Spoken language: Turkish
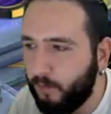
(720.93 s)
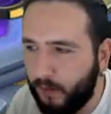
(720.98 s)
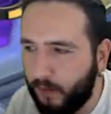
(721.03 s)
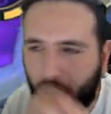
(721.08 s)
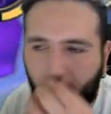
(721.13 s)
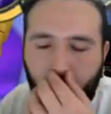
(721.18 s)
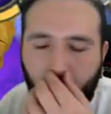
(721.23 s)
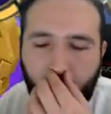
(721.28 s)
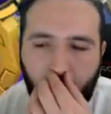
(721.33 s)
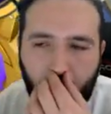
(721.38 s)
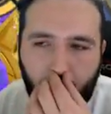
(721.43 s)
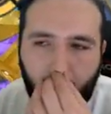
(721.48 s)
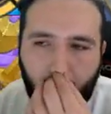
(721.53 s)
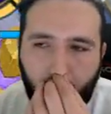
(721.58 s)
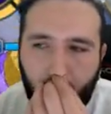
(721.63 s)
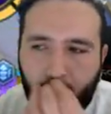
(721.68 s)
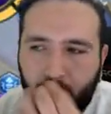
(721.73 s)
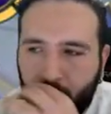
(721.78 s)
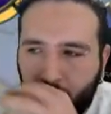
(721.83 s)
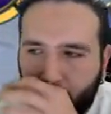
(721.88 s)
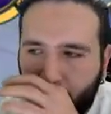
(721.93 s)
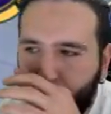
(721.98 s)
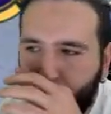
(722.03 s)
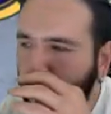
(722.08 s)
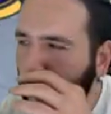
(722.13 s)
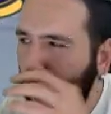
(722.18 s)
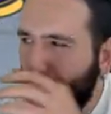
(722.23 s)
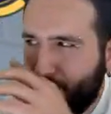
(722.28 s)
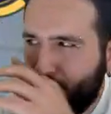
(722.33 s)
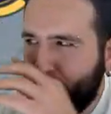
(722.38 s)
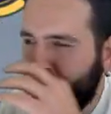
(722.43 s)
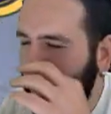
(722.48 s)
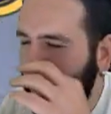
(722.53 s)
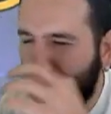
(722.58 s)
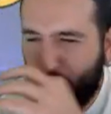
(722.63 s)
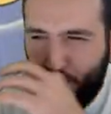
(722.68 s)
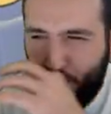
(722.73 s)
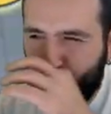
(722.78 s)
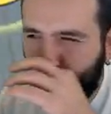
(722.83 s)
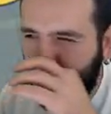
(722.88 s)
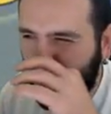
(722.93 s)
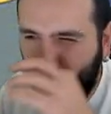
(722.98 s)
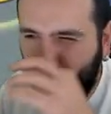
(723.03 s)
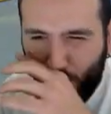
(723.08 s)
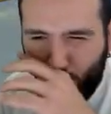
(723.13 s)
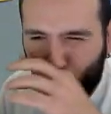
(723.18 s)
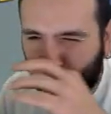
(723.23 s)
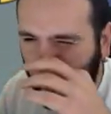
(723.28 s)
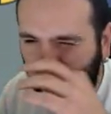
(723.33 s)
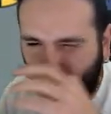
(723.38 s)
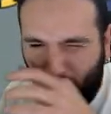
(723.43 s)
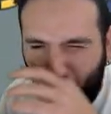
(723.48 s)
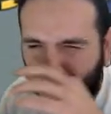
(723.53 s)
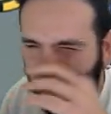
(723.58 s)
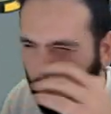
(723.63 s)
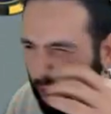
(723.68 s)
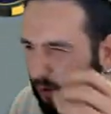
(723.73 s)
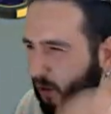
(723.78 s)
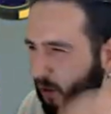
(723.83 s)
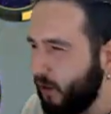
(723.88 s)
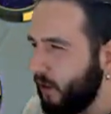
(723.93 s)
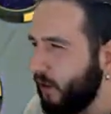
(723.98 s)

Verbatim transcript: da nasıl büyü hasarı 200 200 vurdu lan bu?